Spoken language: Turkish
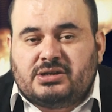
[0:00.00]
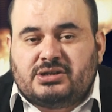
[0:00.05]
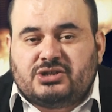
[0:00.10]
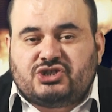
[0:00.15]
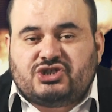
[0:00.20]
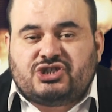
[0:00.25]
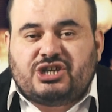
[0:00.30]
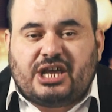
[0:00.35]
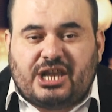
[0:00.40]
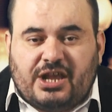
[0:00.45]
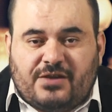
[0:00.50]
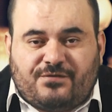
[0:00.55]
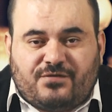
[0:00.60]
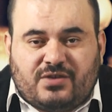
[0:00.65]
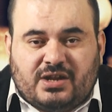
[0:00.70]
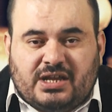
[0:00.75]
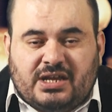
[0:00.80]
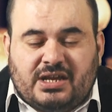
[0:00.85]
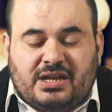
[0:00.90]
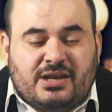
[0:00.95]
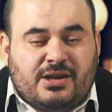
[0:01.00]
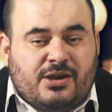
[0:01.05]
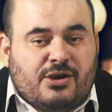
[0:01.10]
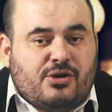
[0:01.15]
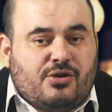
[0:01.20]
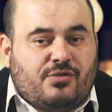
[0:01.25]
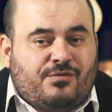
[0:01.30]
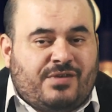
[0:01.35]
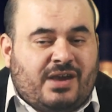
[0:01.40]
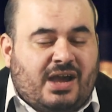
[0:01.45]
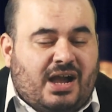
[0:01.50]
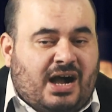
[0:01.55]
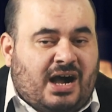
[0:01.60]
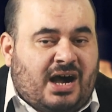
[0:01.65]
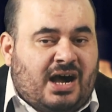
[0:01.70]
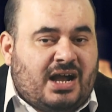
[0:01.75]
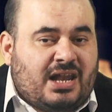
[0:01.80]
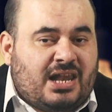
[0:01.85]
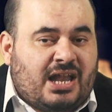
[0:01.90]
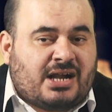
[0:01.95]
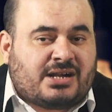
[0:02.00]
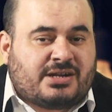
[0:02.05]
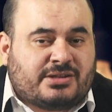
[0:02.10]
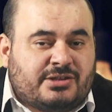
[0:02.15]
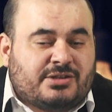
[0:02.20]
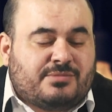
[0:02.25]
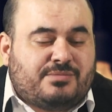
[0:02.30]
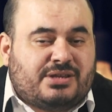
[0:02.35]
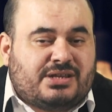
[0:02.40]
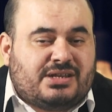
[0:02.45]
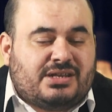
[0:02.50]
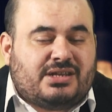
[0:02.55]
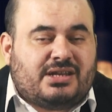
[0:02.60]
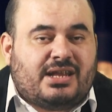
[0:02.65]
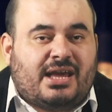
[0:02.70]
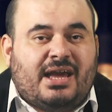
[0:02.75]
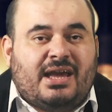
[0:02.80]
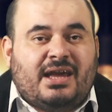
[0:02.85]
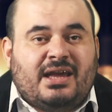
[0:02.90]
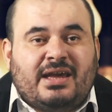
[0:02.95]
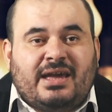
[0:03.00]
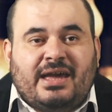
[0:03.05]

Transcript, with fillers: şerefli ve ahlaklı biriyle